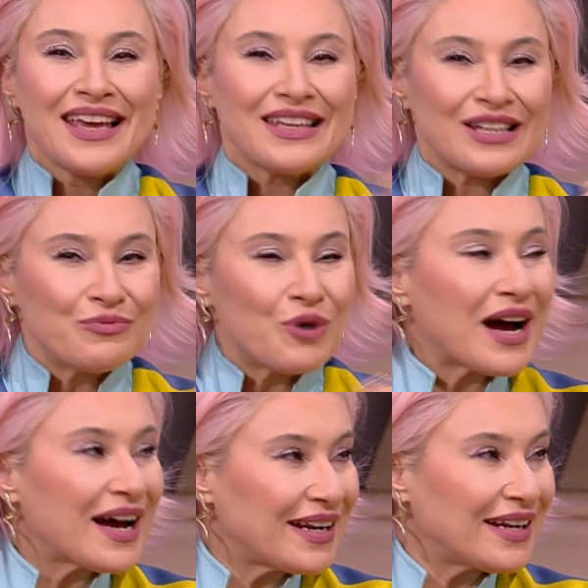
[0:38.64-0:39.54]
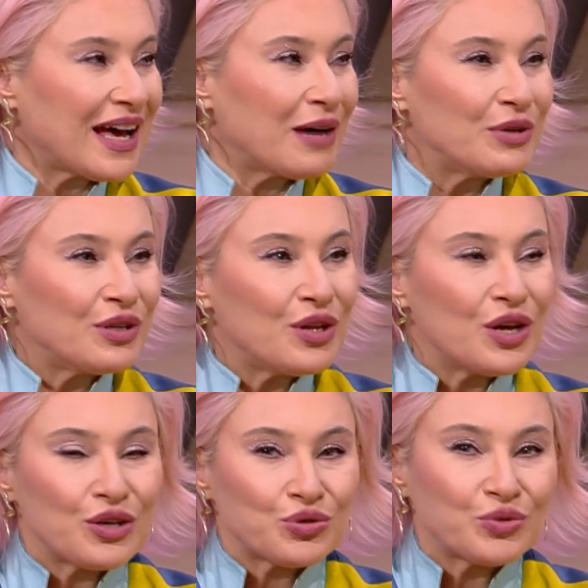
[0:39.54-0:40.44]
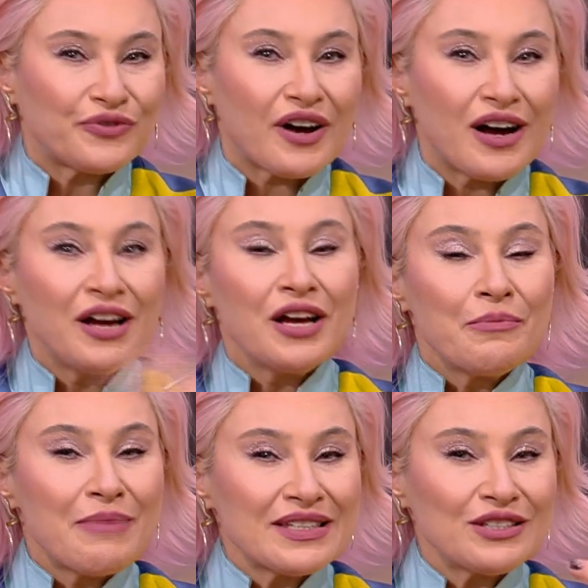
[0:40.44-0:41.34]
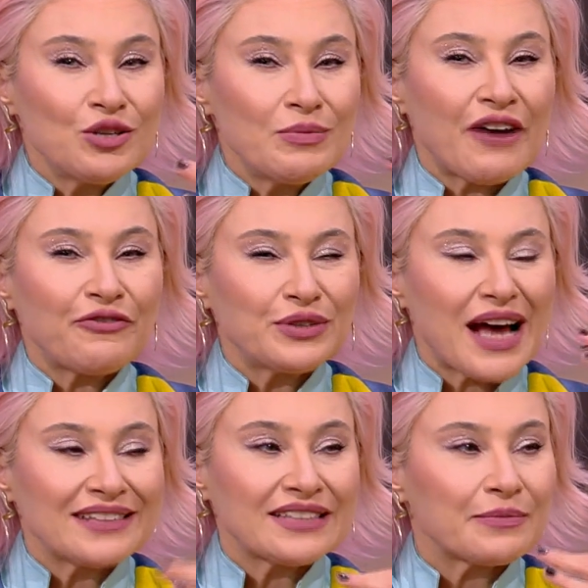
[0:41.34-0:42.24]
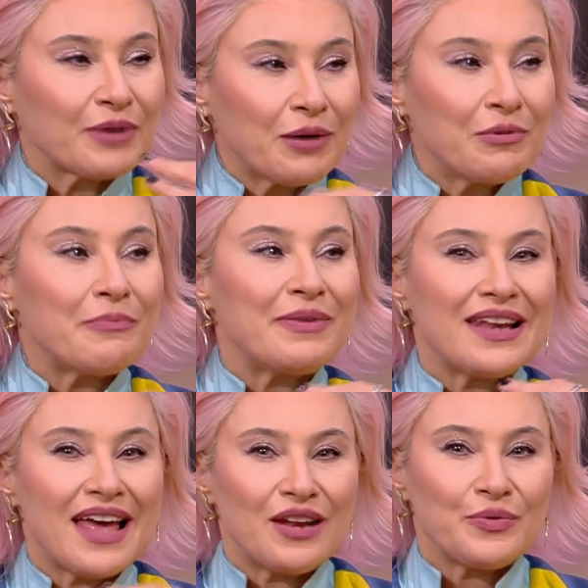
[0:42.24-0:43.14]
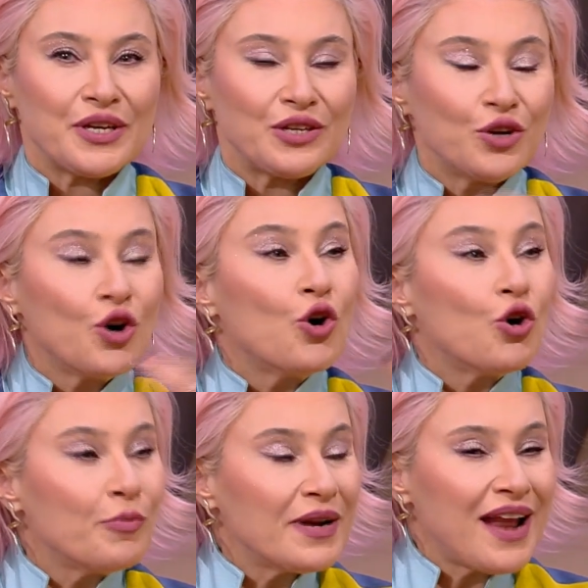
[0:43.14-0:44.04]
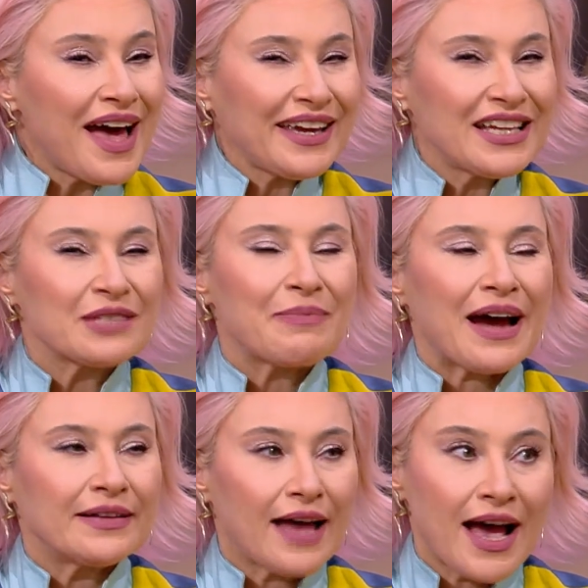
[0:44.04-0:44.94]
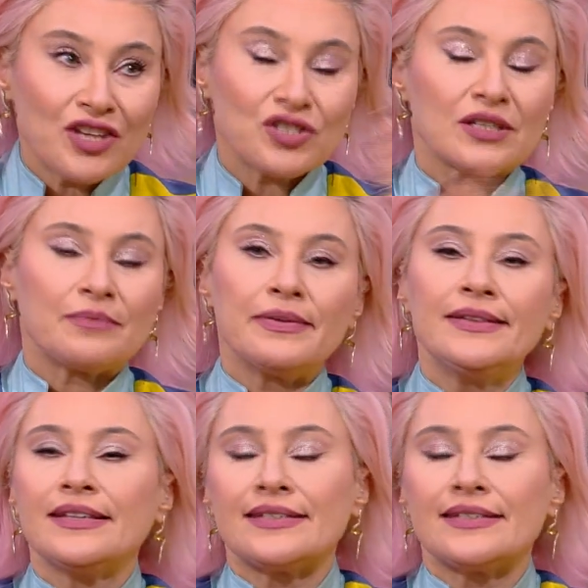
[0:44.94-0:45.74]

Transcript: اللي مؤخرا عم نشوفها بس اليوم رح فوت اكثر بعمق بالالوان ومنلاحظ بعد حجر مده